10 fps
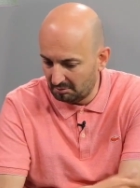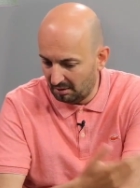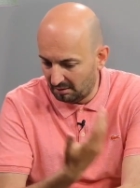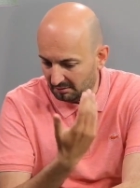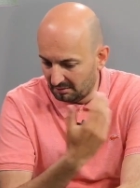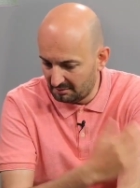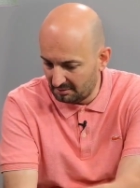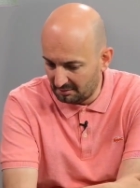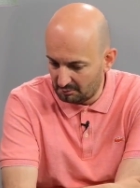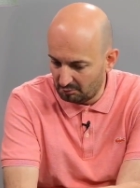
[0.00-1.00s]
Arda
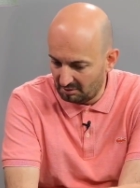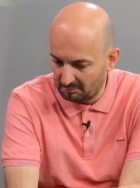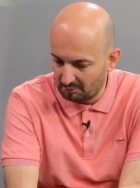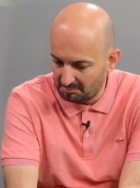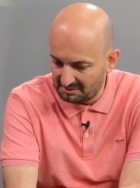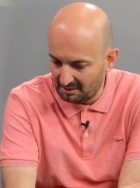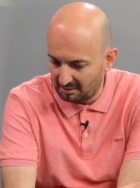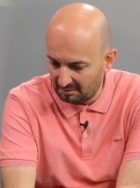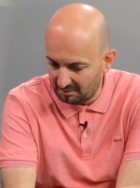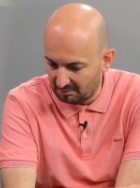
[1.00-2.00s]
zaten söylemiyorum,
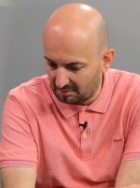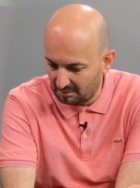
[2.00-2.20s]
Serdar,